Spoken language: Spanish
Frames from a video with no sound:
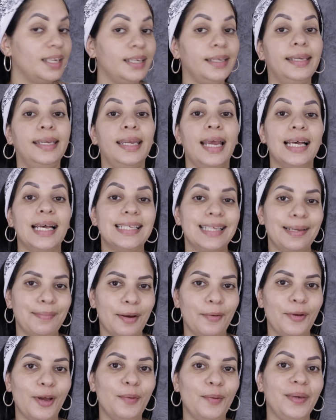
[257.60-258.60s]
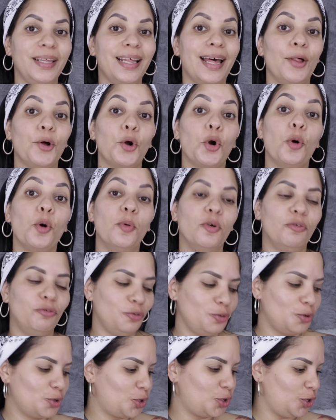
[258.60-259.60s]
ya se me había olvidado cómo
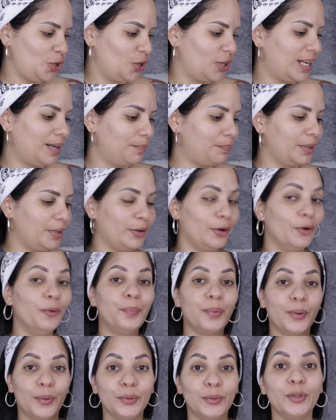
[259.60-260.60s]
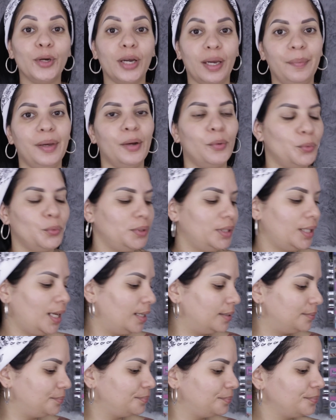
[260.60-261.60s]
funciona, pero es un producto que me
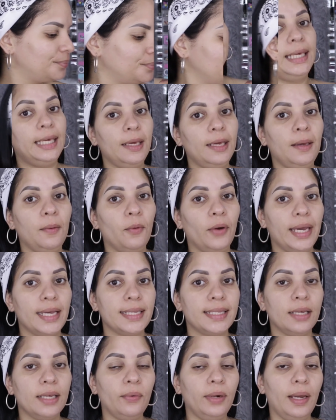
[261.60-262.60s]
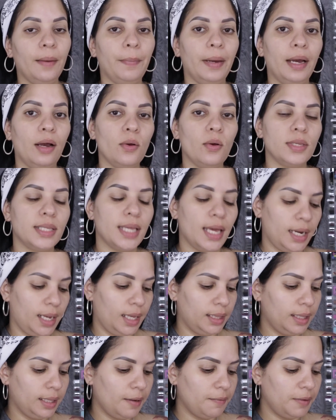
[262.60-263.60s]
gusta. Y voy a hacer una pausa en
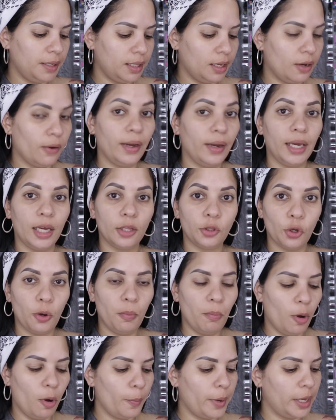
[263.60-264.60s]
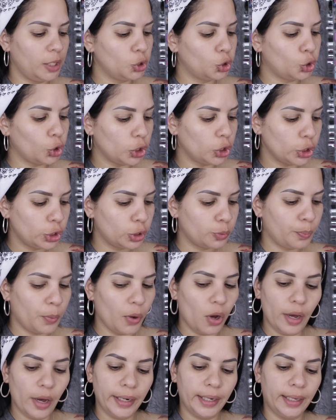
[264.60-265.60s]
este video en estos momentos
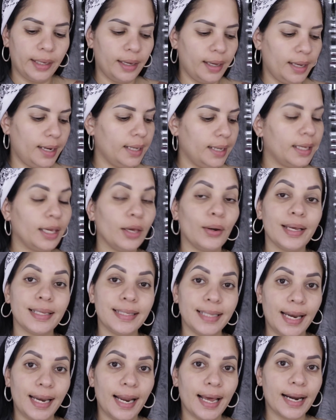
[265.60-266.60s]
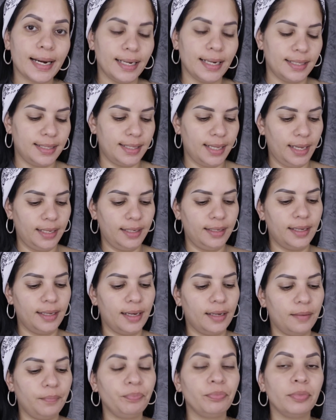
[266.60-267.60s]
porque les quiero hacer la
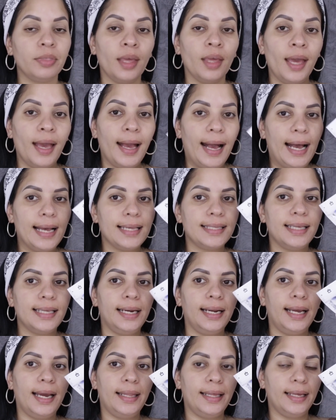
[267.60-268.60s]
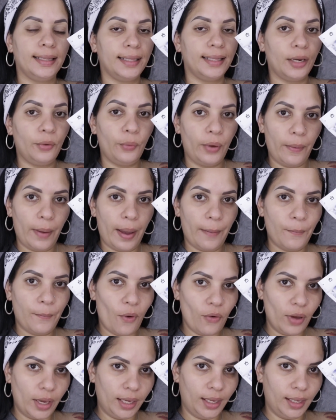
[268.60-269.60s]
reseña acerca de esta nueva
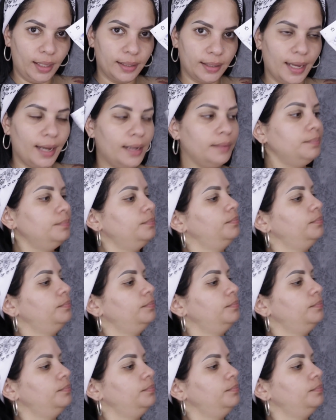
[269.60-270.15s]
esponjita